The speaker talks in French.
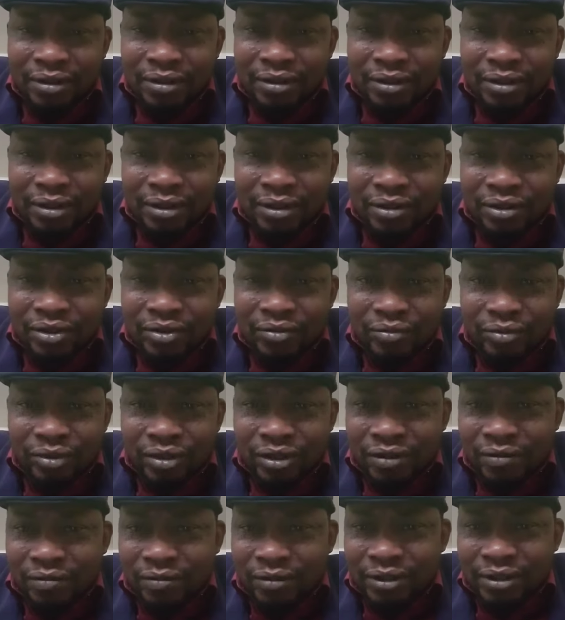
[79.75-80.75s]
Euh,
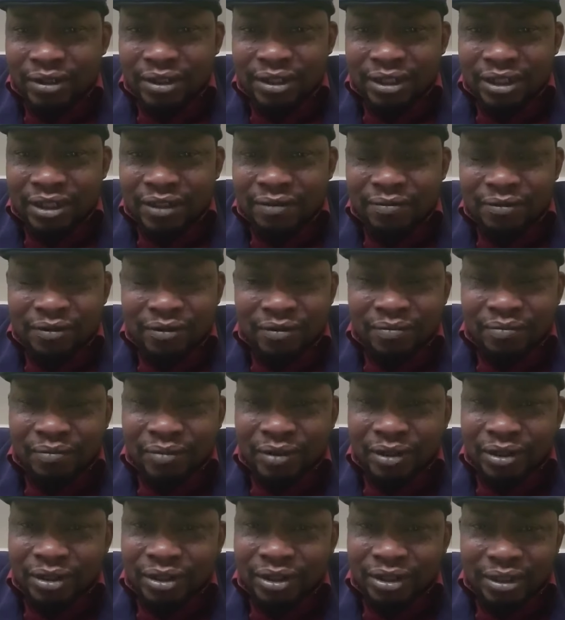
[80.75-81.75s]
humainement, ce n'est même
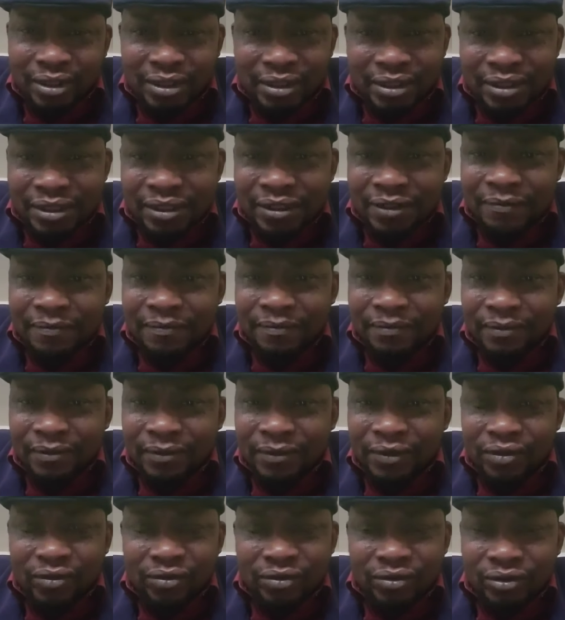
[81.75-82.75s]
pas gentil.
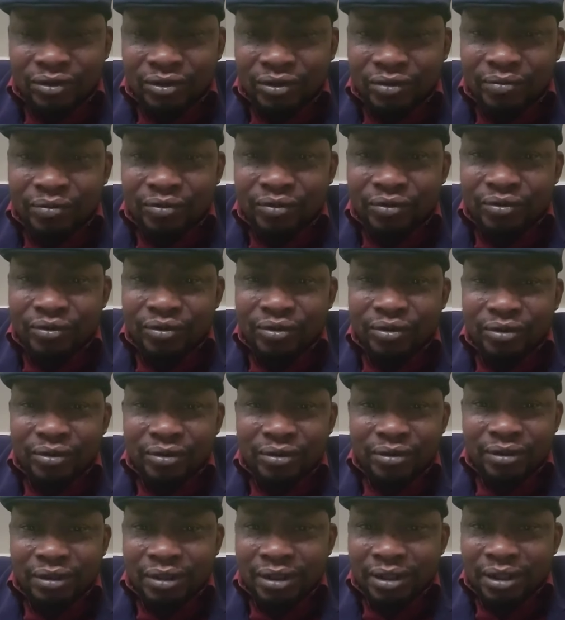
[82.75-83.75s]
Nous sommes tous
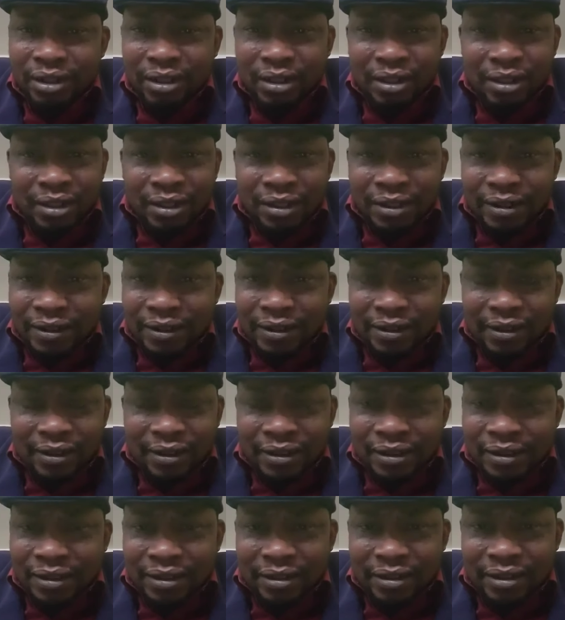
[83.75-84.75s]
euh,
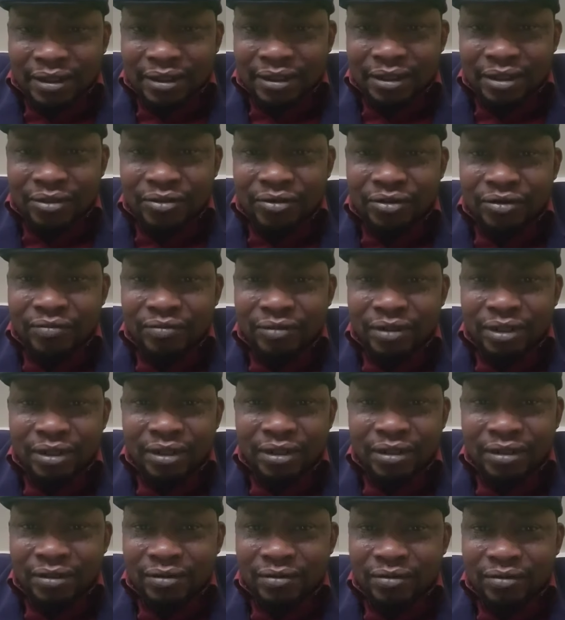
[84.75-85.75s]
des êtres humains.
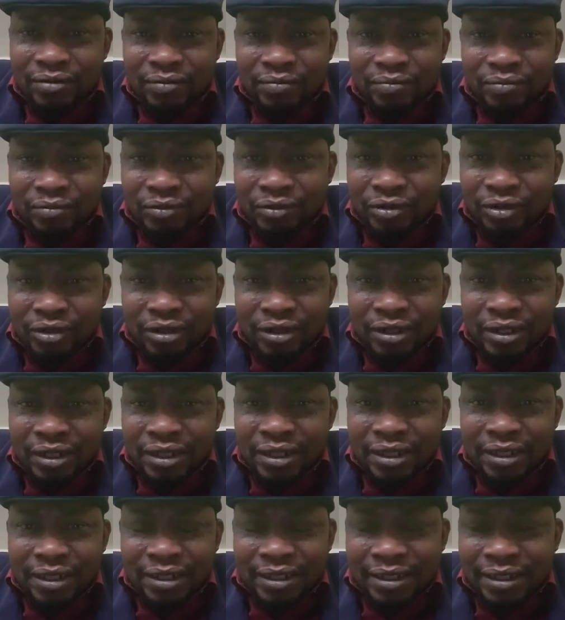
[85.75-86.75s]
Nul n'est
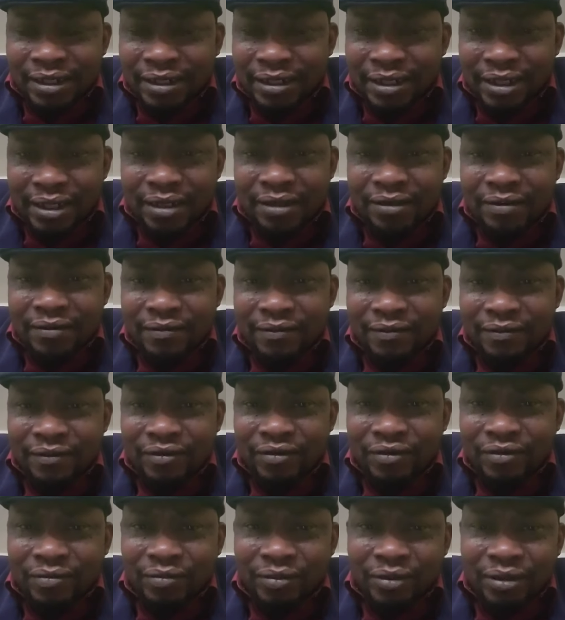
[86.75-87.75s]
éternel, vous
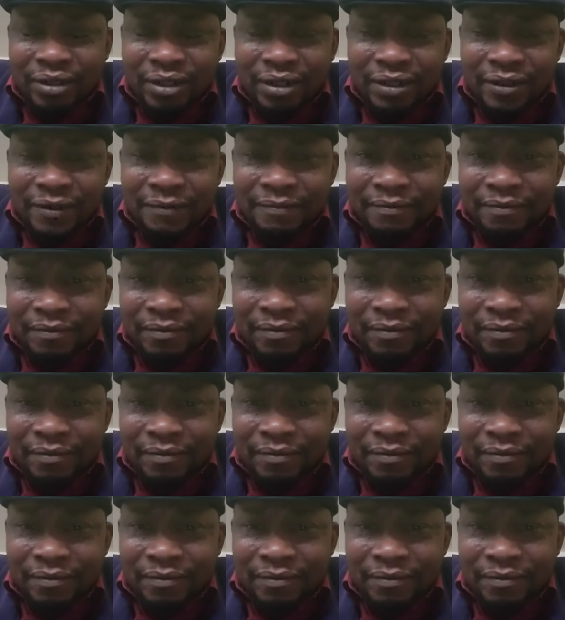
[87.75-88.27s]
comprenez.